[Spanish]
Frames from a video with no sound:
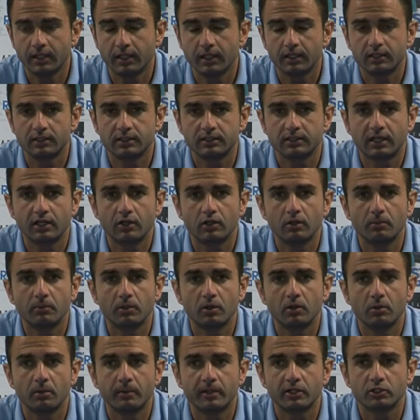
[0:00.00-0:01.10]
intentar el domingo
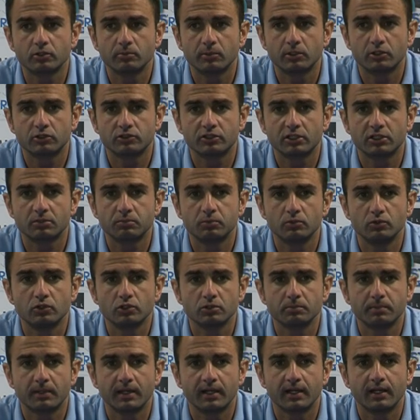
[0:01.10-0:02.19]
volver a sumar otros tres
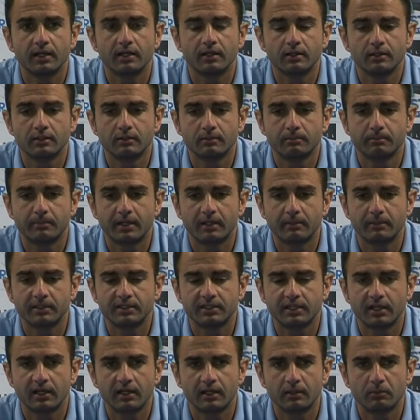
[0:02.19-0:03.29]
puntos para,
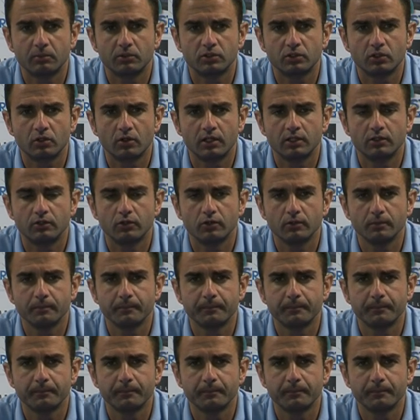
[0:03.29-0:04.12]
mantener al equipo en todo lo alto.